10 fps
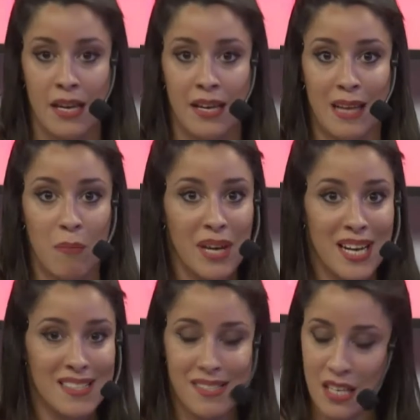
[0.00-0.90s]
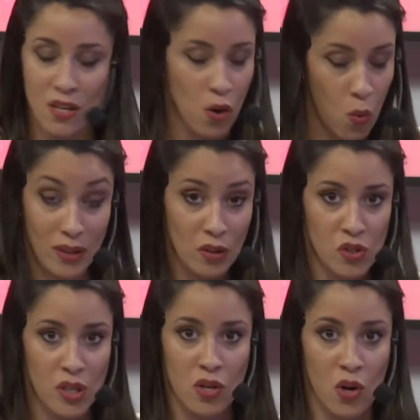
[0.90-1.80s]
también a 5, 4 o
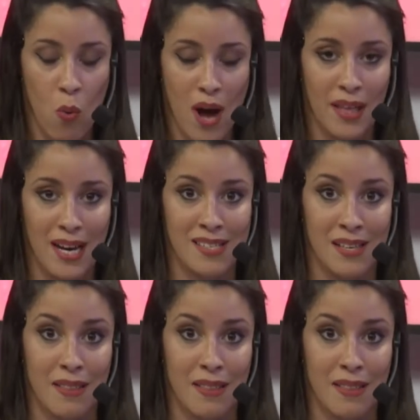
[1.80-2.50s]
5 cuadras